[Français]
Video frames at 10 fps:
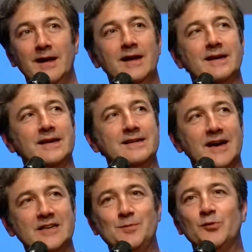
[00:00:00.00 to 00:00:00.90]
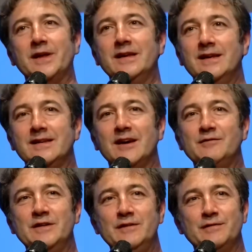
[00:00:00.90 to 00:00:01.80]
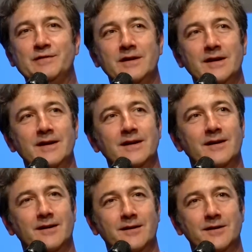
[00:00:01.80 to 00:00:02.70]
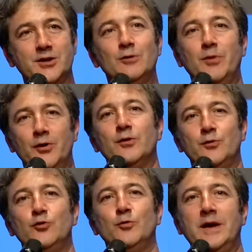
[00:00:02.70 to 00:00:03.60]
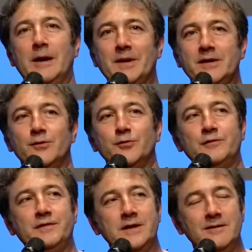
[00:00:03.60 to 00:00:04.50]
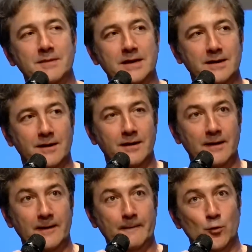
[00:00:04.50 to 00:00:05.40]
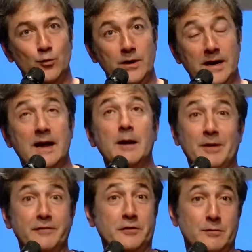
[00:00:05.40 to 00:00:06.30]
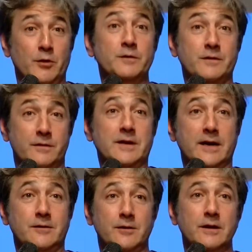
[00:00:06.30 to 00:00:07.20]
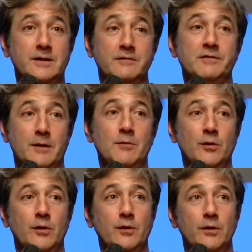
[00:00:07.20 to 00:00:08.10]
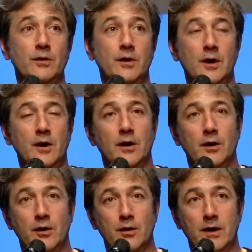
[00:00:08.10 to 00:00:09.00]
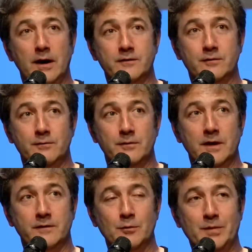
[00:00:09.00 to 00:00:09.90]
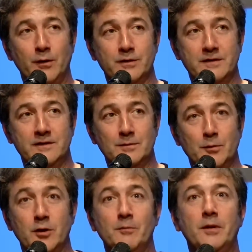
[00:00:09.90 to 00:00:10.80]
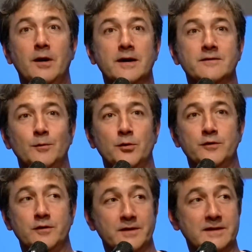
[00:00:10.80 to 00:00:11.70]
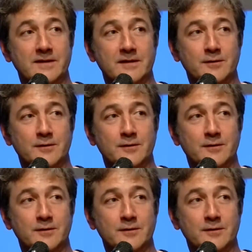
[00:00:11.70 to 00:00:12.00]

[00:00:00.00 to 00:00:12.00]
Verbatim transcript: qui est très spontané, très vif, euh, j'ai eu le bonheur de le doubler après dans d'autres films euh, où là la performance d'acteur était vraiment euh, à, son, paroxysme, comme par exemple 127